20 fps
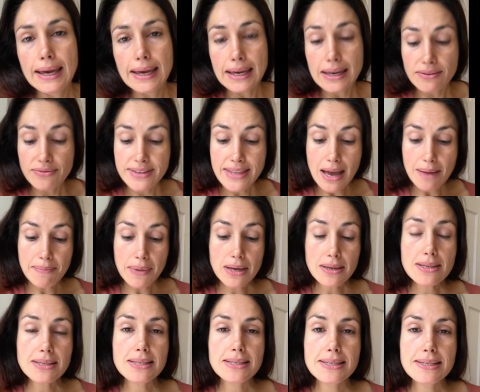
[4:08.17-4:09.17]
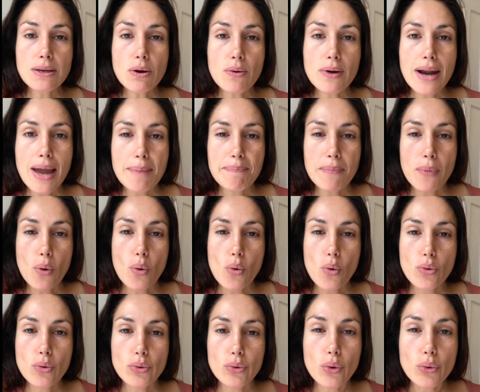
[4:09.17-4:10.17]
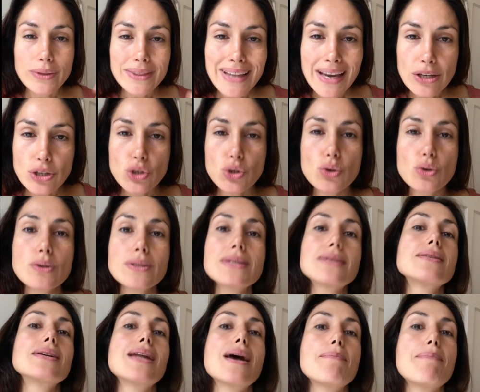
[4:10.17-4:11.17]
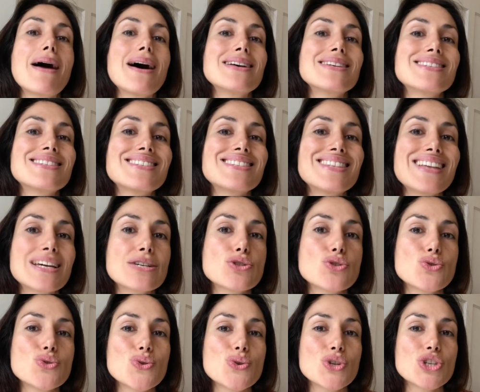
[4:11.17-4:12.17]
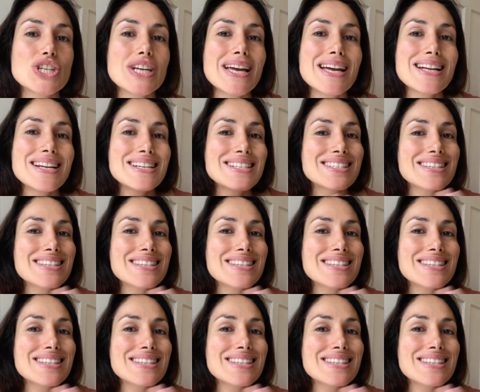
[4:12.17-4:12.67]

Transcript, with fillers: Évidemment, si on, ajoute la base texture gel,